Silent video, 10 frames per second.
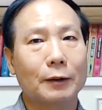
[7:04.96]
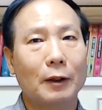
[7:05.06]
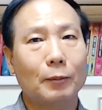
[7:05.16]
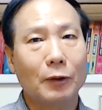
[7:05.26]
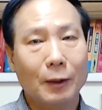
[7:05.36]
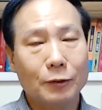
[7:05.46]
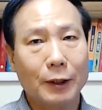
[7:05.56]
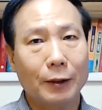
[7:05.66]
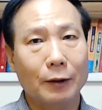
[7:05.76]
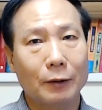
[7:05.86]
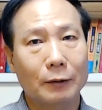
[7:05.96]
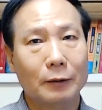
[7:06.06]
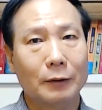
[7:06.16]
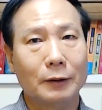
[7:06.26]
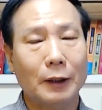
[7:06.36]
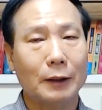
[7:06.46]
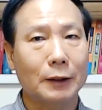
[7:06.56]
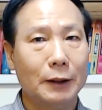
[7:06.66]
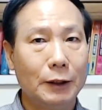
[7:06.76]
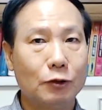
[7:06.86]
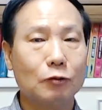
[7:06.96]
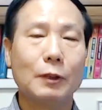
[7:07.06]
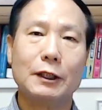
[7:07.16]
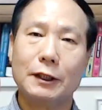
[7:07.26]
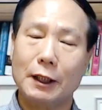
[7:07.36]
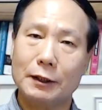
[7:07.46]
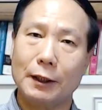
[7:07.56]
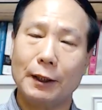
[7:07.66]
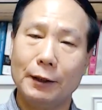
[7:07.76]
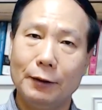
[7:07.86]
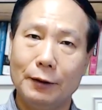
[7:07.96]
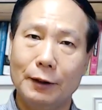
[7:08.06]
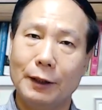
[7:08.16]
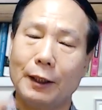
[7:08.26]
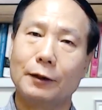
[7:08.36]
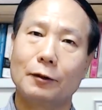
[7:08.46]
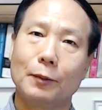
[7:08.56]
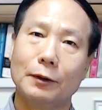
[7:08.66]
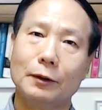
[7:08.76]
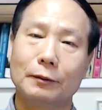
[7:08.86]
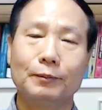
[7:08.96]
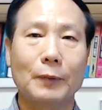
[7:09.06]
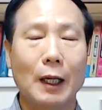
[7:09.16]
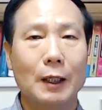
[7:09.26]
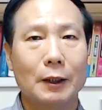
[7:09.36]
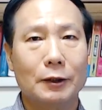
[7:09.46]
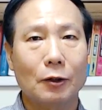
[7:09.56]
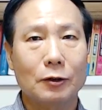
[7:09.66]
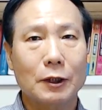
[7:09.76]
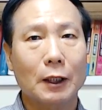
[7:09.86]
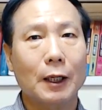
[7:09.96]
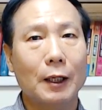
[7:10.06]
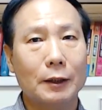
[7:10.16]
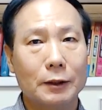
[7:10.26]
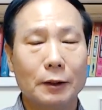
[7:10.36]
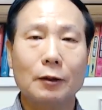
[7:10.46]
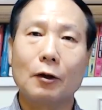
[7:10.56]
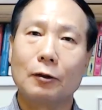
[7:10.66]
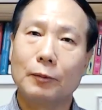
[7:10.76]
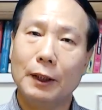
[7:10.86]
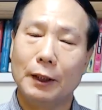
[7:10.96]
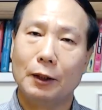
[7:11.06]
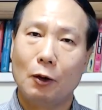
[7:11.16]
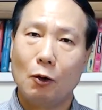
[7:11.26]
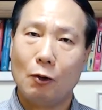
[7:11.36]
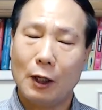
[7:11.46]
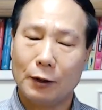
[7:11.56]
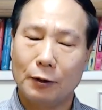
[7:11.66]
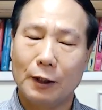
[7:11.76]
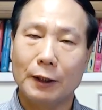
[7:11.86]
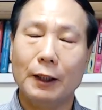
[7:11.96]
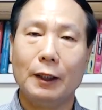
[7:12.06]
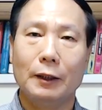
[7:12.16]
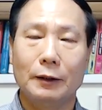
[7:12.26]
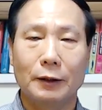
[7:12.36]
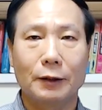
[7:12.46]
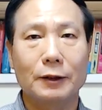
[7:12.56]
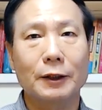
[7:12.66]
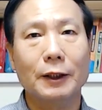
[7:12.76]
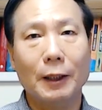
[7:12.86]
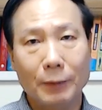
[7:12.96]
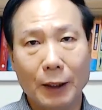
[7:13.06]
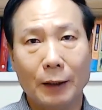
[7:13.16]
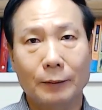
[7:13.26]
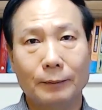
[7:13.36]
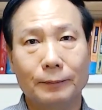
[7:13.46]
하기를 한번 해보세요. 딱 2주만 지나잖아요. 예, 그러면은 성장의 즐거움이 확연하게 느껴지게 됩니다.